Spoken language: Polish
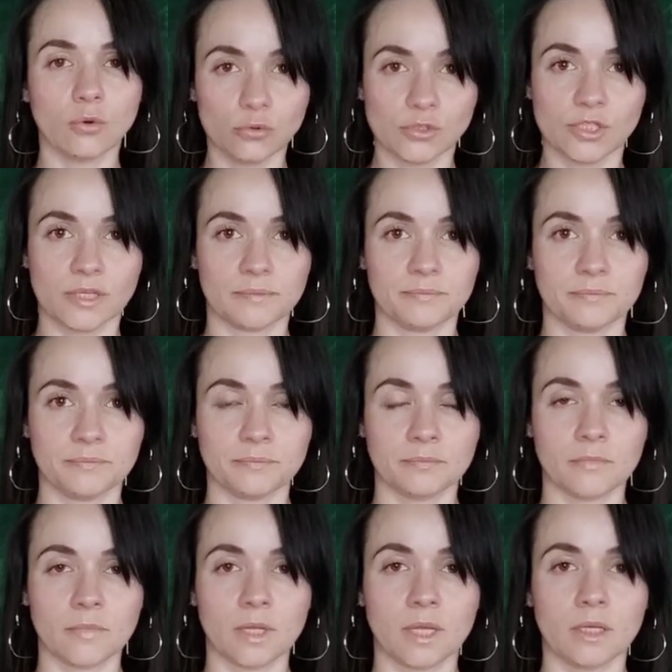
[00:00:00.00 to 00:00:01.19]
ludzie.
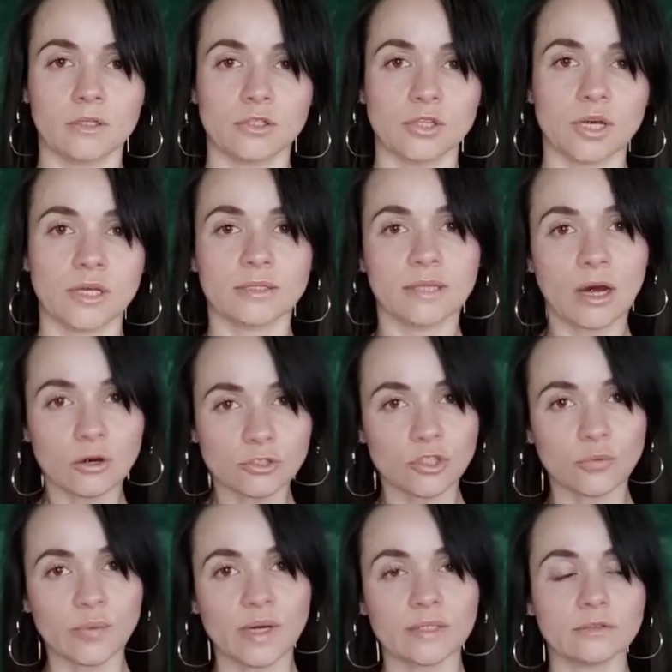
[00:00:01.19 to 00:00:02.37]
Że ta
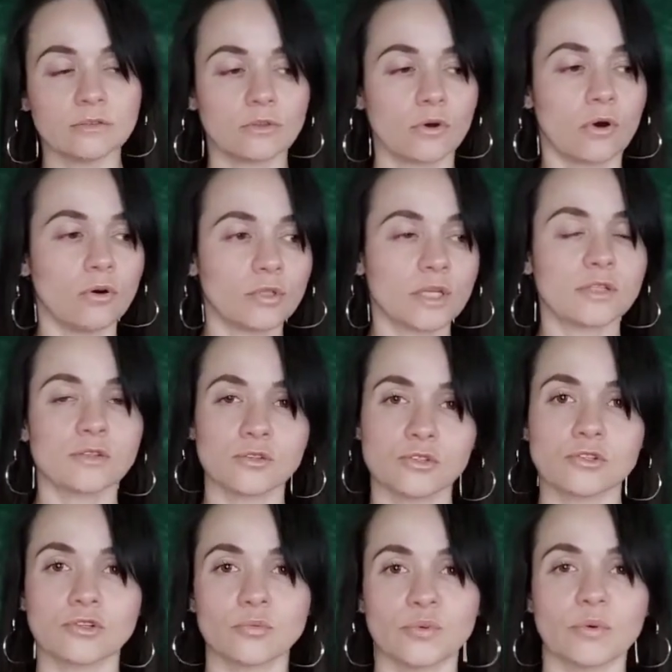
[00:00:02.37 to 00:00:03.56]
osoba, no to ona coś
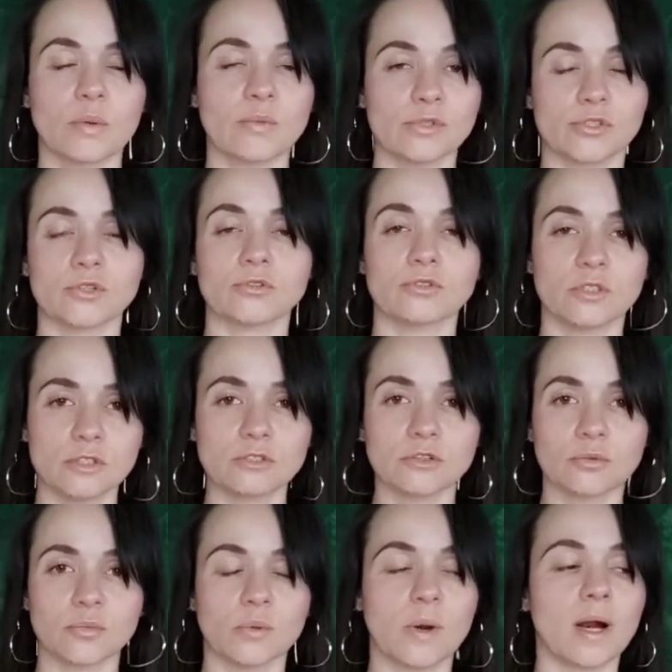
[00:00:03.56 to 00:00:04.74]
zrobiła bądź czegoś nie
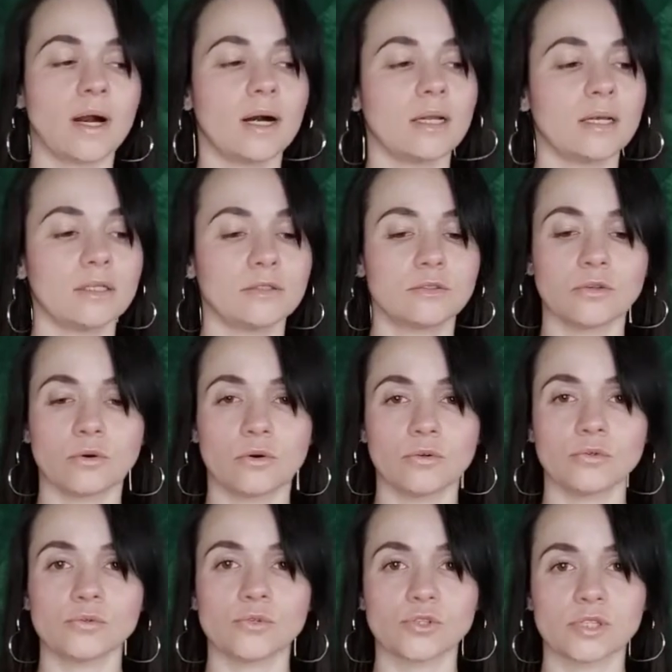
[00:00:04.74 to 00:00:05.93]
zrobiła, ale to
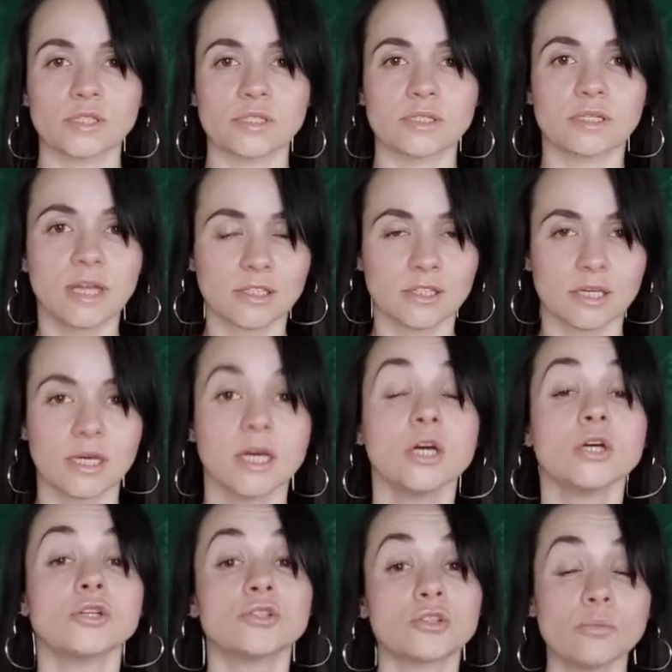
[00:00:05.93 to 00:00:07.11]
już jest nasze.
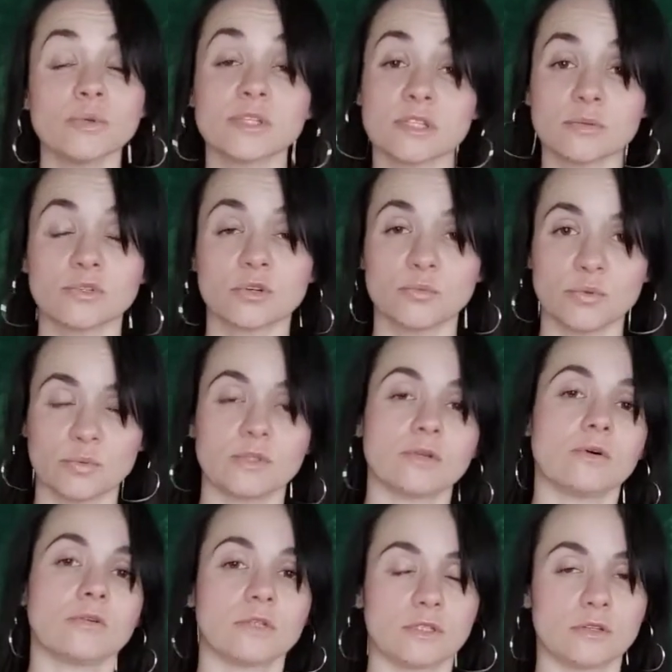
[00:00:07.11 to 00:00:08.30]
Co my z tym zrobimy, co
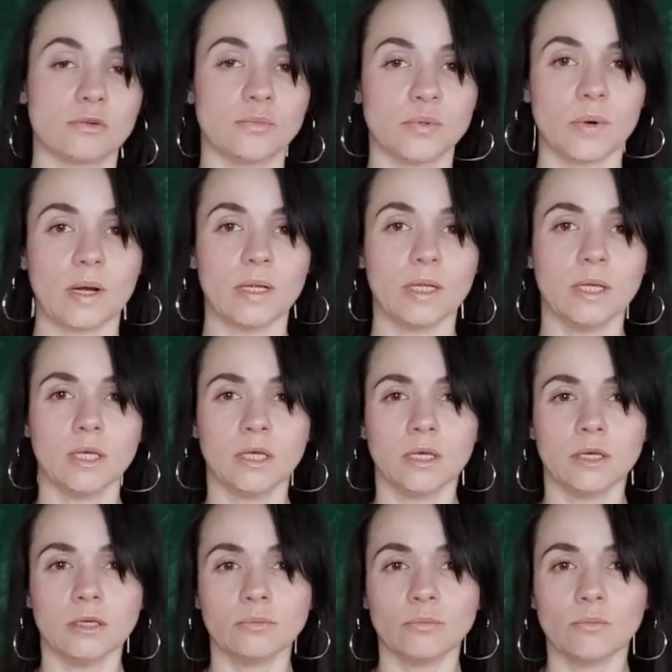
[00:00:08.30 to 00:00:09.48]
ona zrobiła?
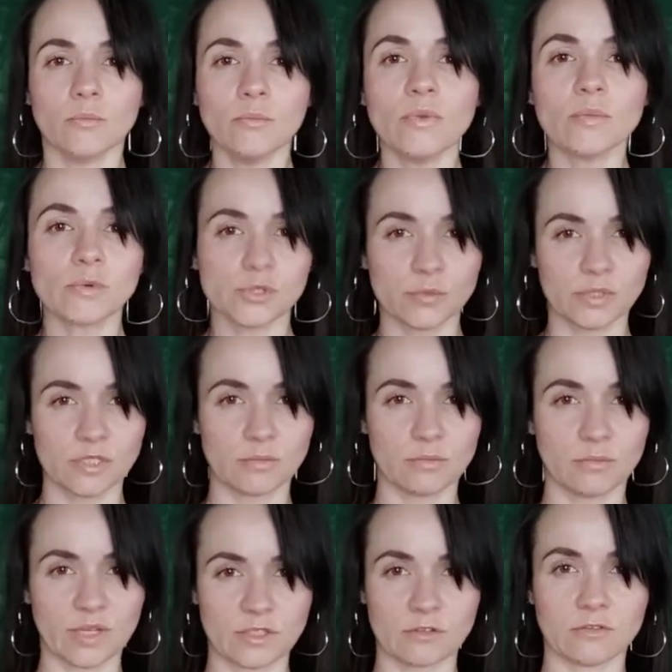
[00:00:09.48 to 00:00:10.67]
I my możemy z tym
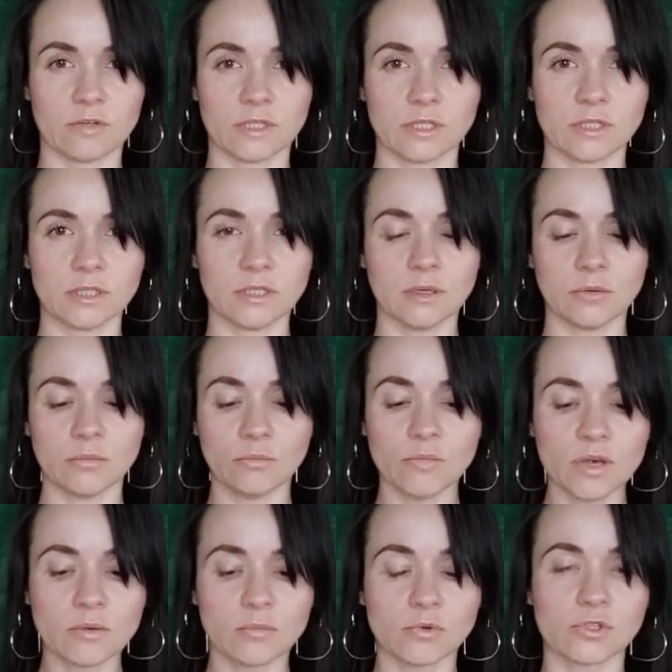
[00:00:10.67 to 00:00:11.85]
pracować i
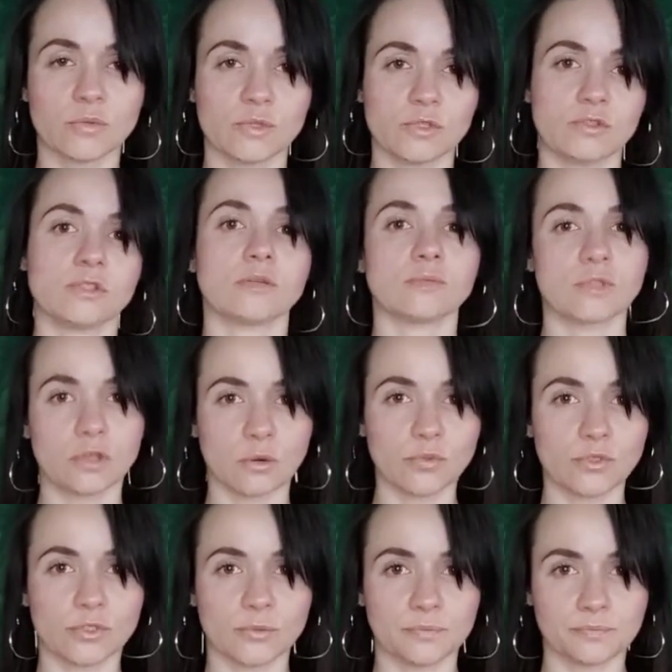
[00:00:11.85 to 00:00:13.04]
my możemy coś z tym zrobić.